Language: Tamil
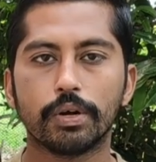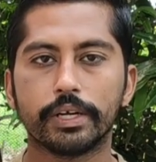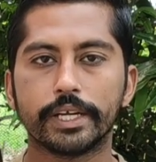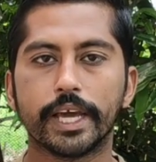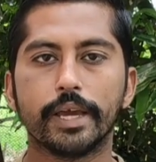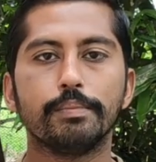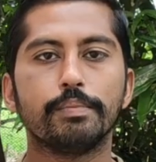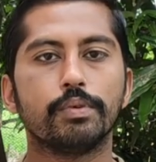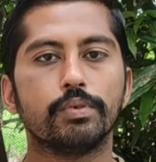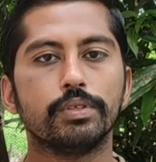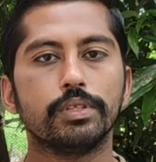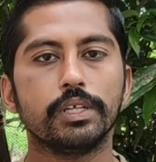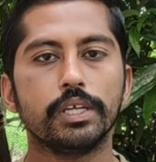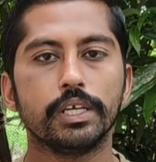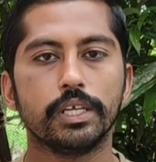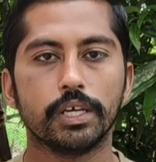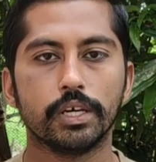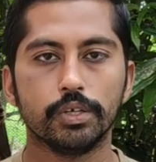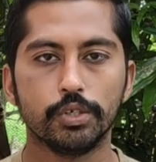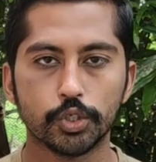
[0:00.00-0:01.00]
ஒரு டைப் வந்து
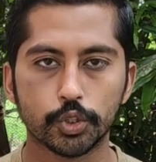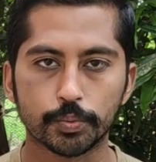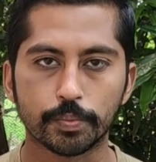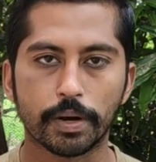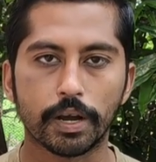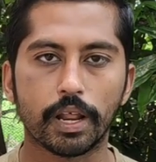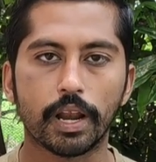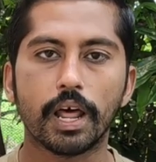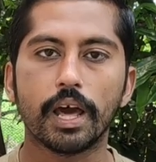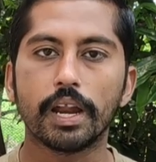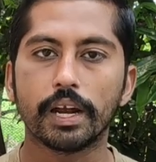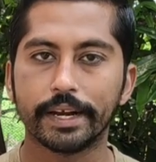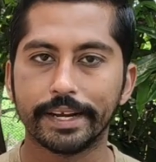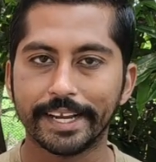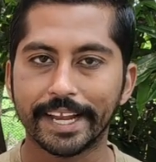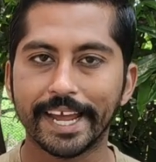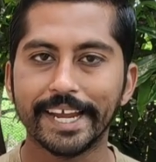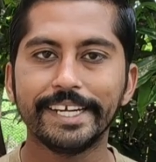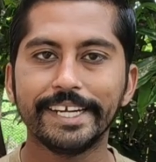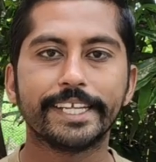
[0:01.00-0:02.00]
நீங்கள் யூஸ் பண்ணலாம்
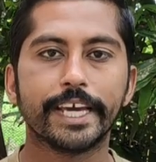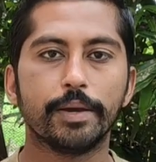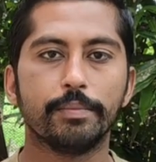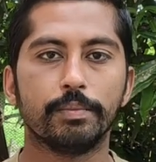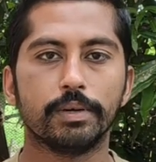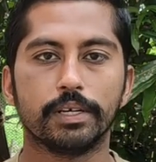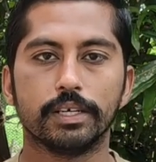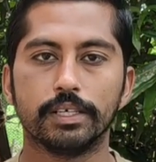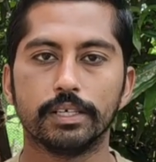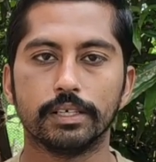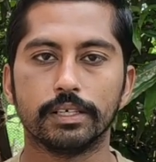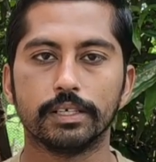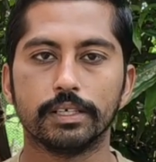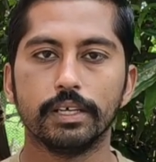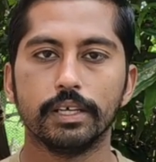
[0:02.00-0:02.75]
நைட் டைமுக்கு